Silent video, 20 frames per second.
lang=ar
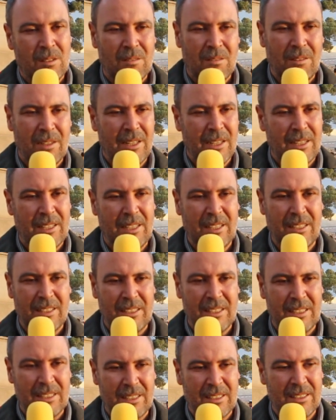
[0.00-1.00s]

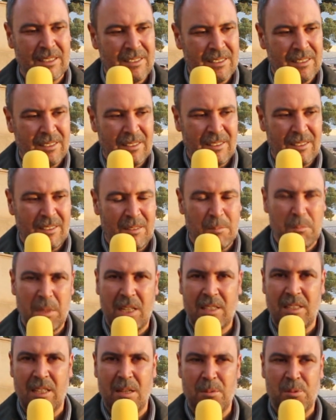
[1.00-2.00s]
ولكن ما
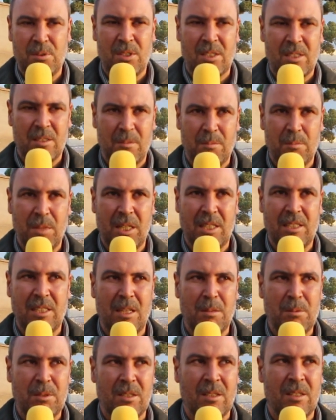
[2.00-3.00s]
كتبش ما
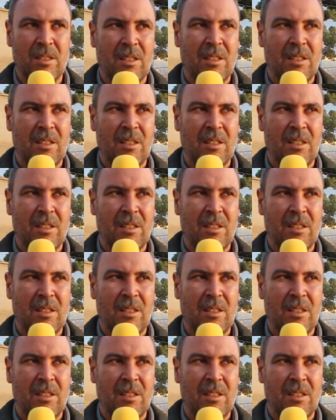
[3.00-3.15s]
كتبش